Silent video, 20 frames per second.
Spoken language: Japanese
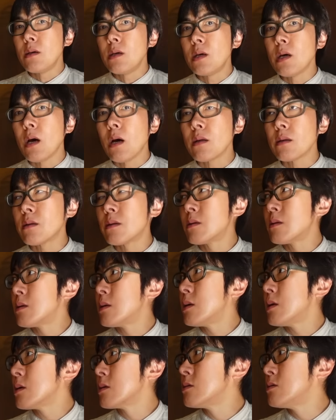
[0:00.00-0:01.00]
やっ
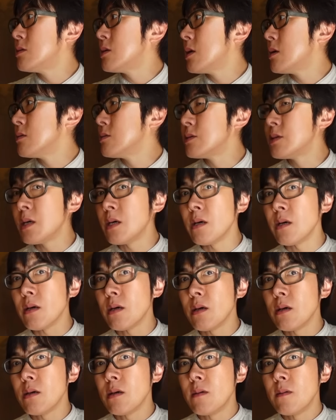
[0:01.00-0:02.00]
てくれるぜ
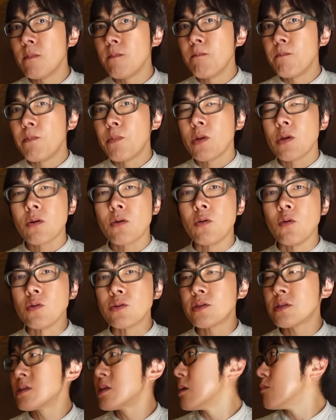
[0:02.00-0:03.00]

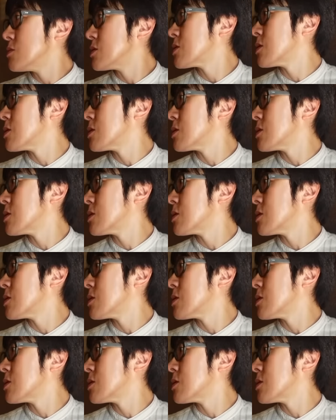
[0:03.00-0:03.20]
ゴッサム